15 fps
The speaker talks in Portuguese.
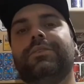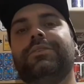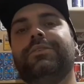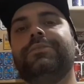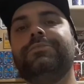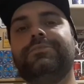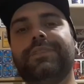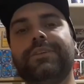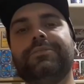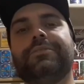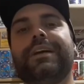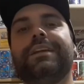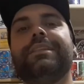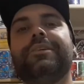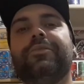Eu não tenho
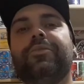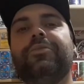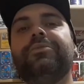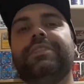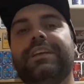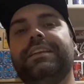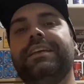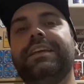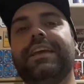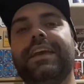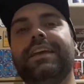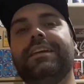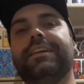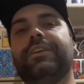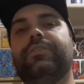nada contra
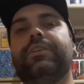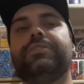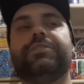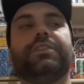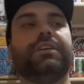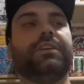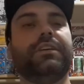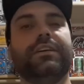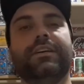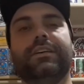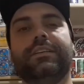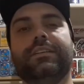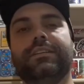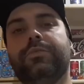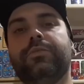ninguém aqui. Eu acho que
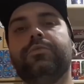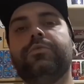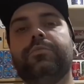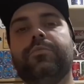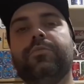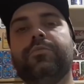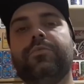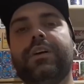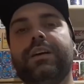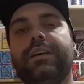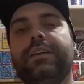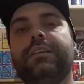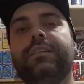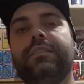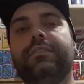todo mundo
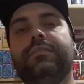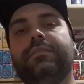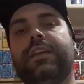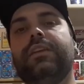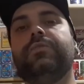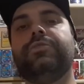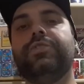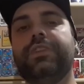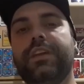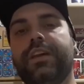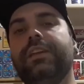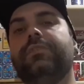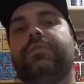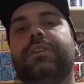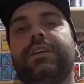aí tem o
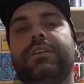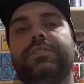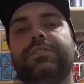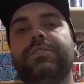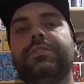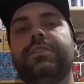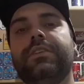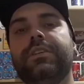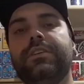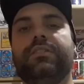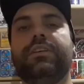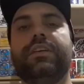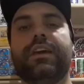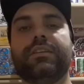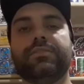direito aí de
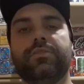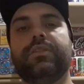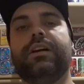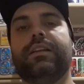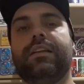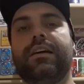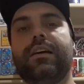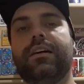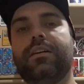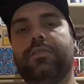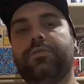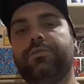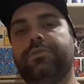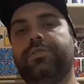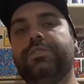criar seu
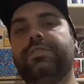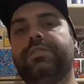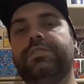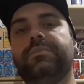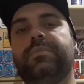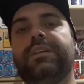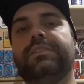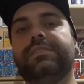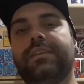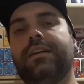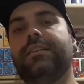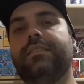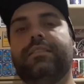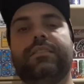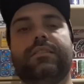canal, de se
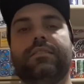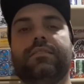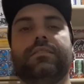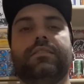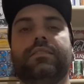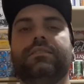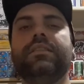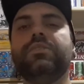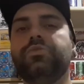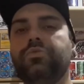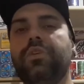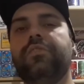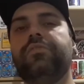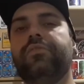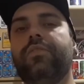expressar, né, da, da
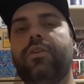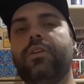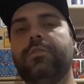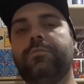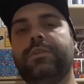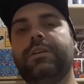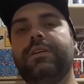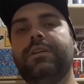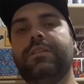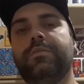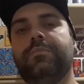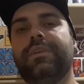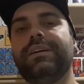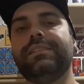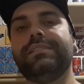sua forma,
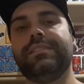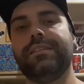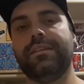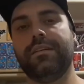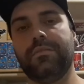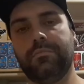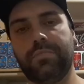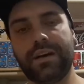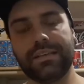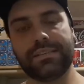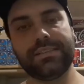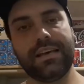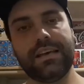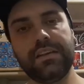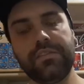mas
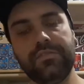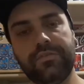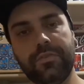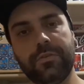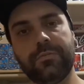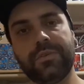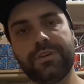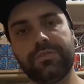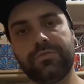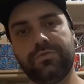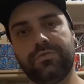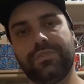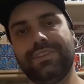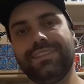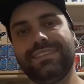passar
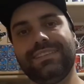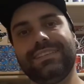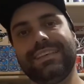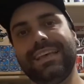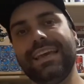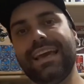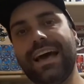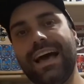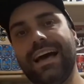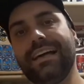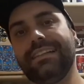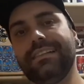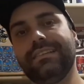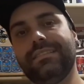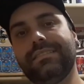informações
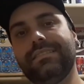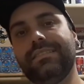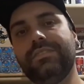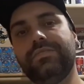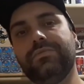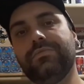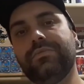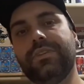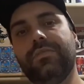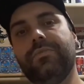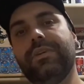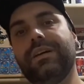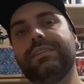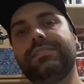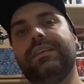erradas, isso não
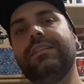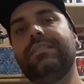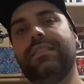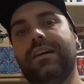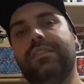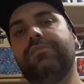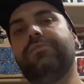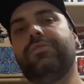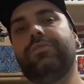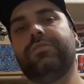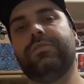é aceitável.